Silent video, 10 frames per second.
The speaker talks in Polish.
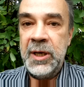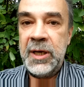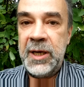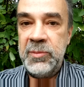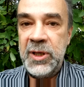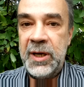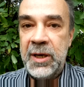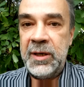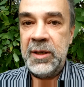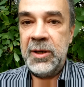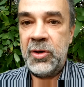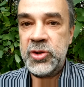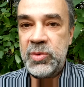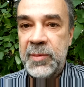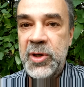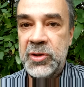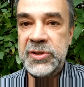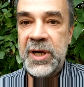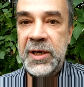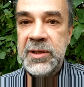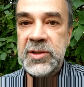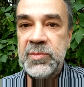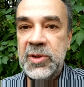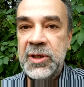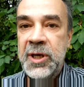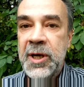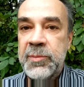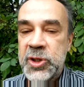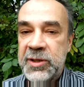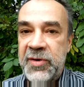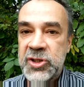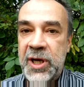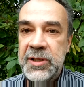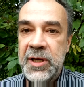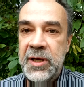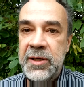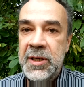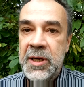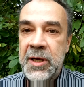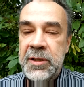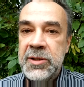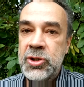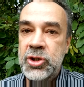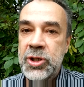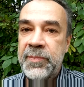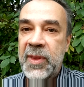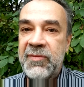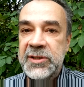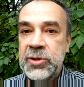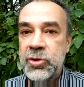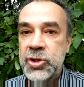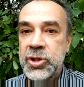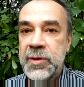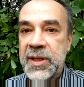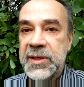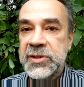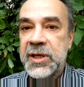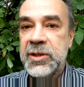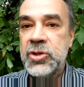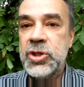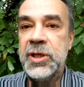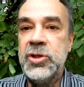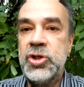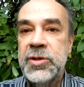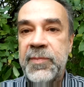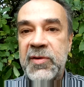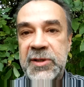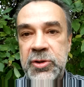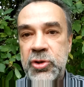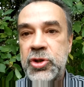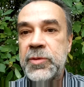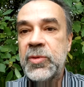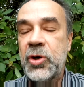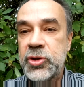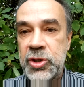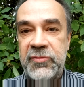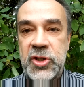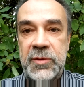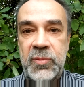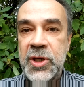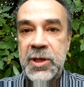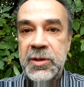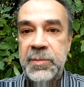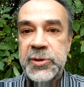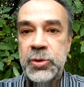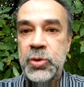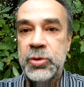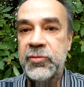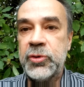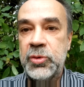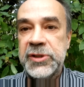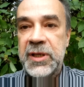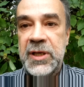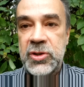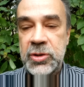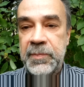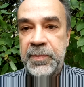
Chemia osłabia organizm, przetwarzanie niszczy wartości energetyczne, niszczy wartości odżywcze tych e, produktów, które jesz.